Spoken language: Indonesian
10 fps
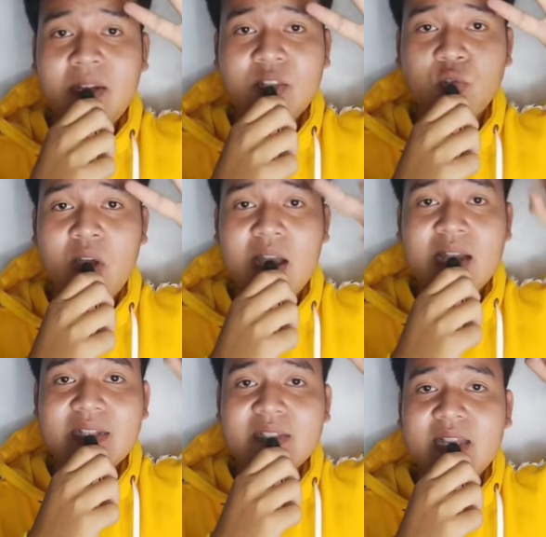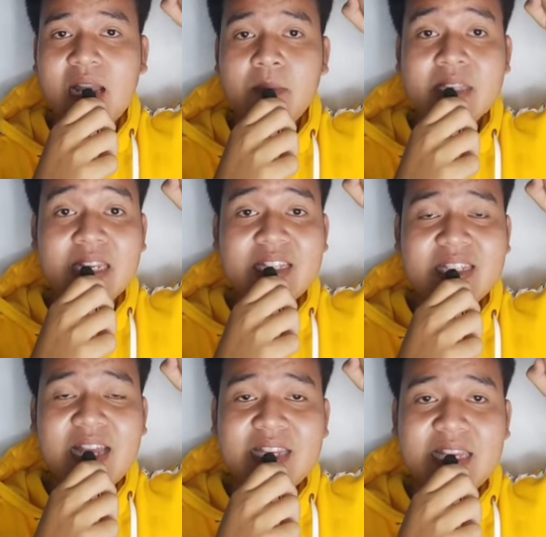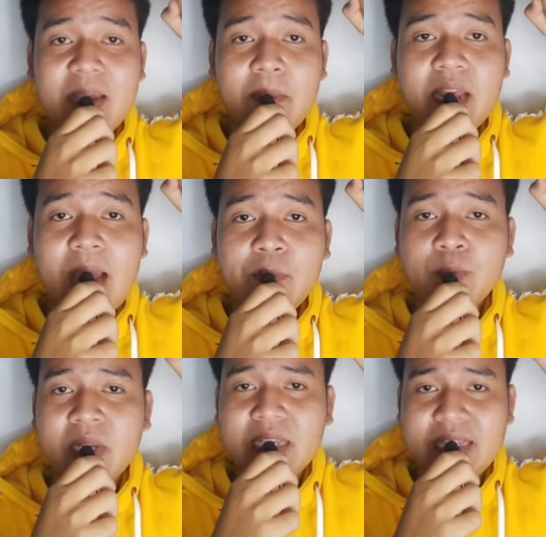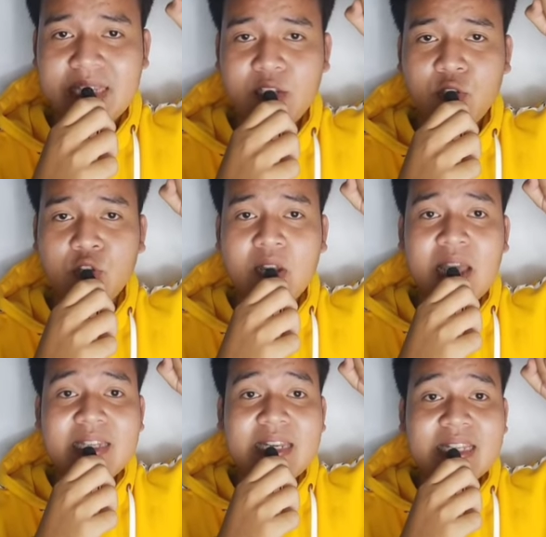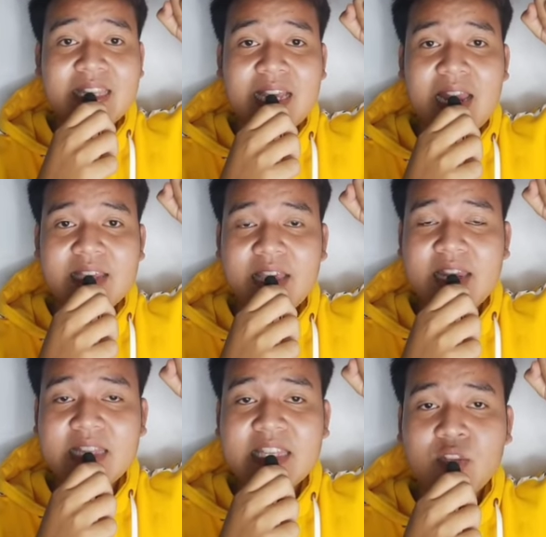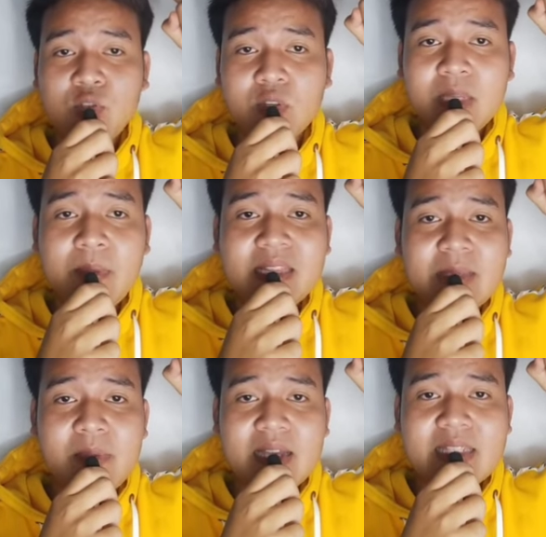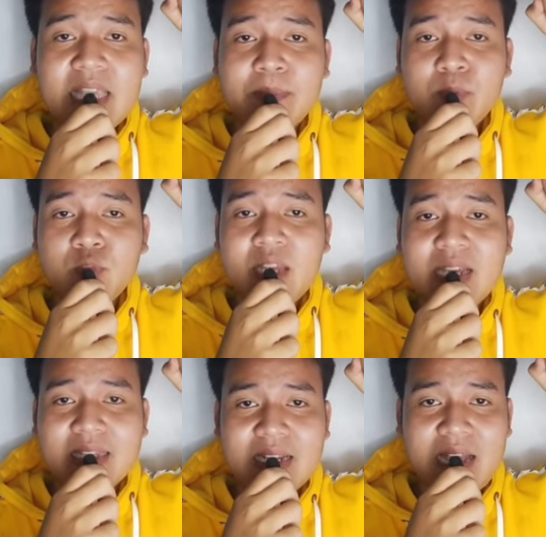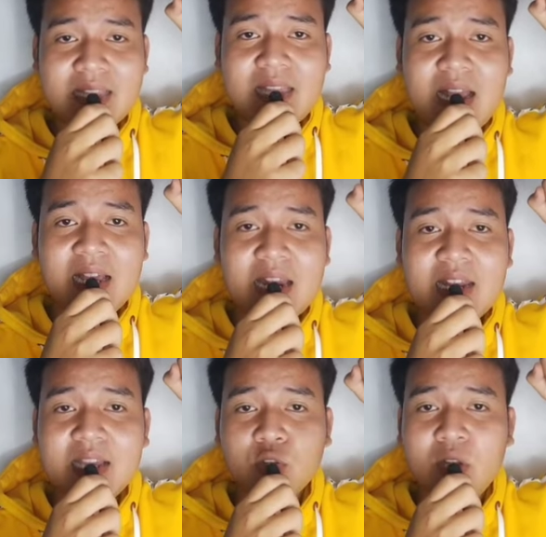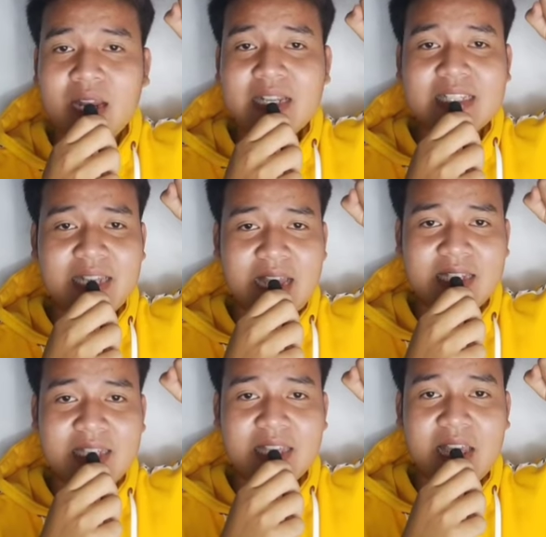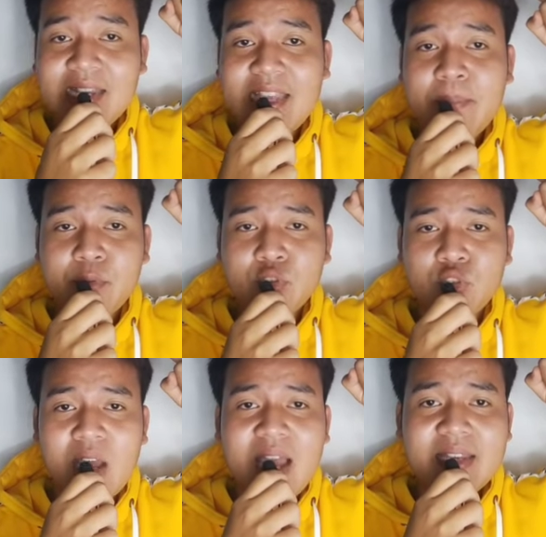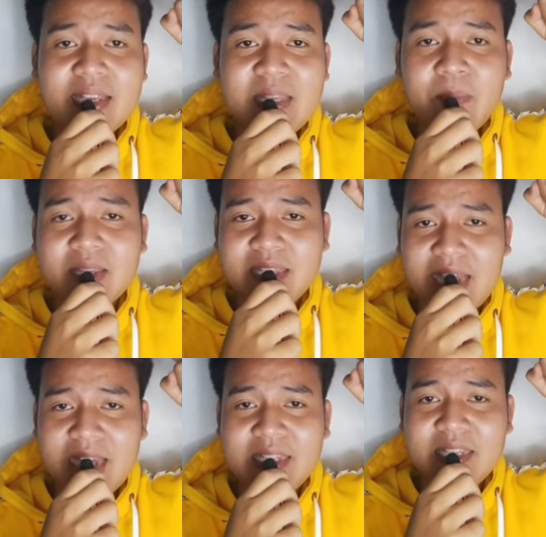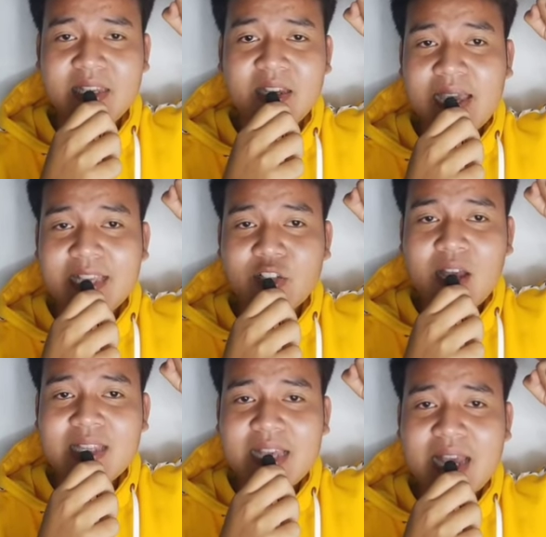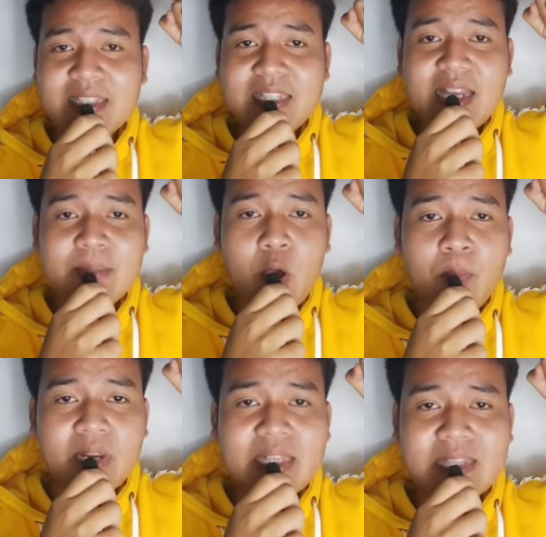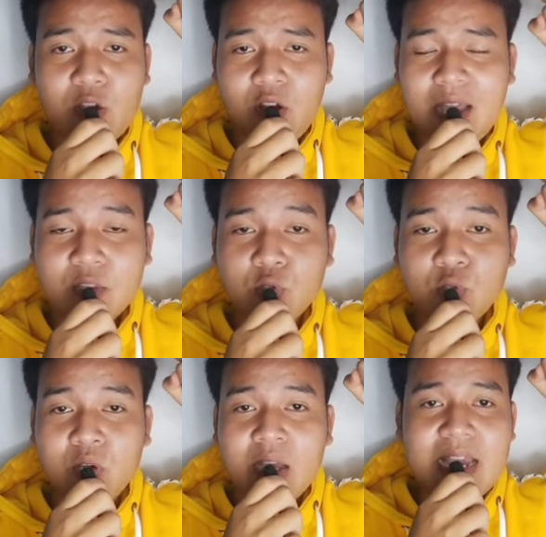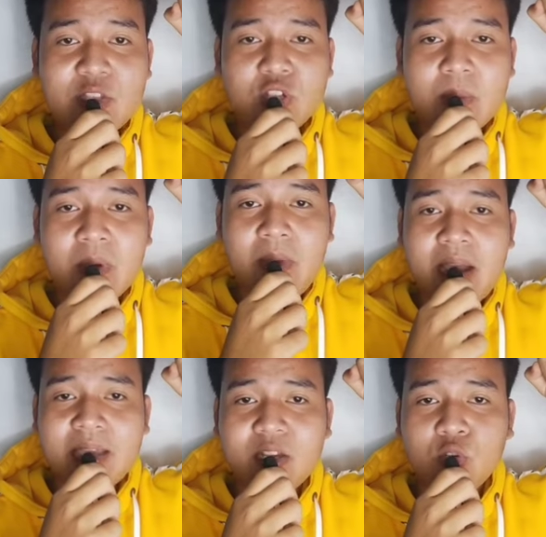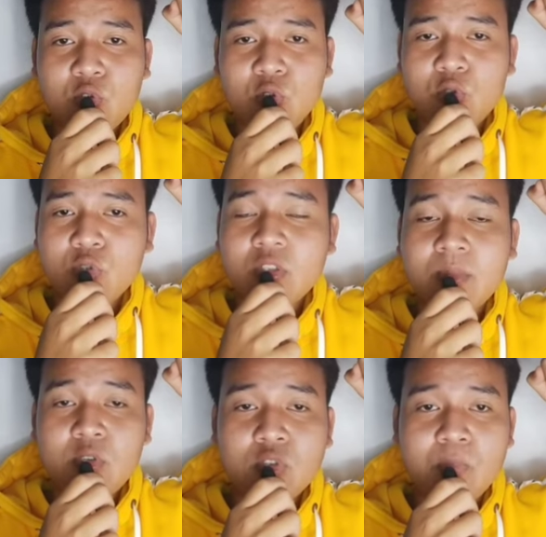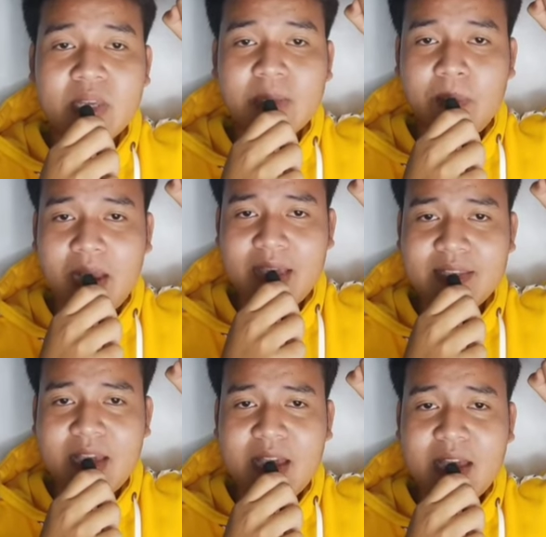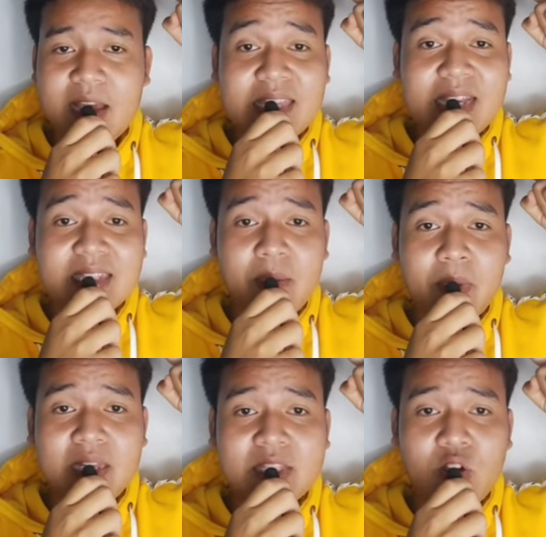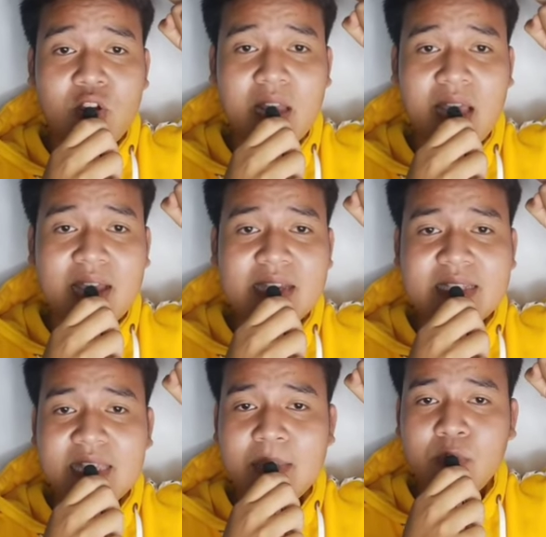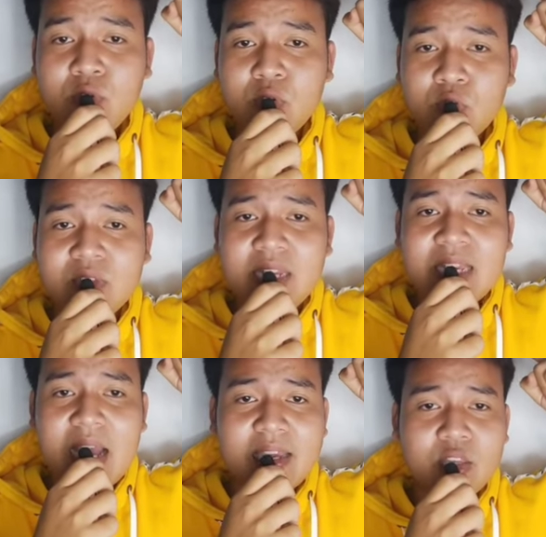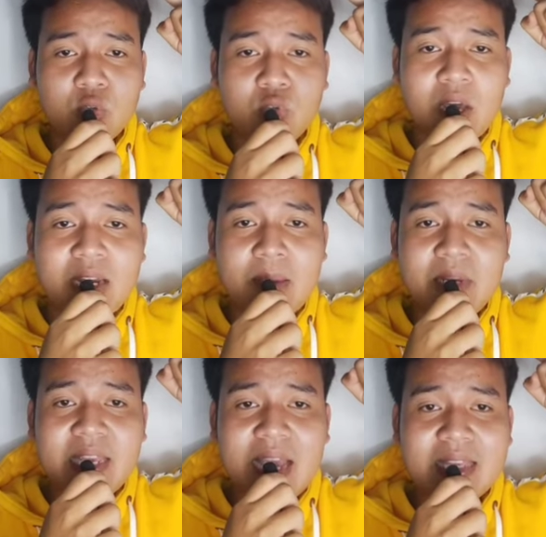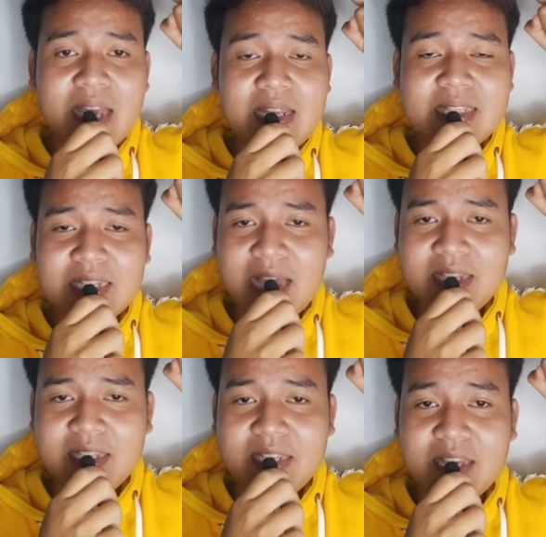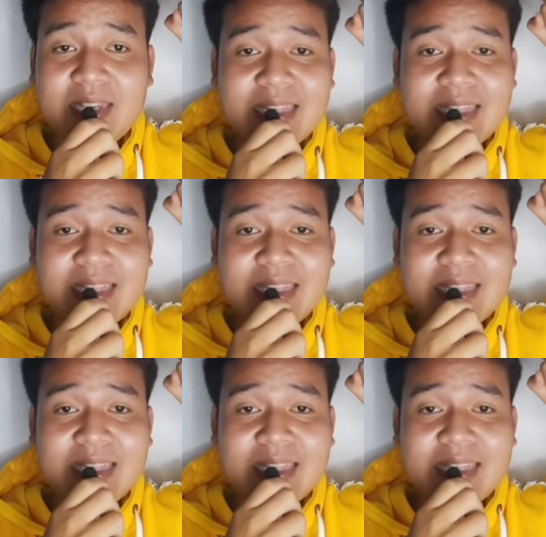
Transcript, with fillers: Part 2, setelah menyerit Yani, mereka pun pergi tidur. Dan ketika lagi enak tidur, tiba-tiba si ibu mulai gatal-gatal karena ketularan si Nani. Dan dia pun juga aneh seperti Nani. Keesokannya, si Nani mau pergi sekolah tuh. Dia juga memakai kerudung untuk menutupi kepalanya. Ketika sampai di sekolah, si ibu guru jadi kaget tuh karena melihat ada si Nani.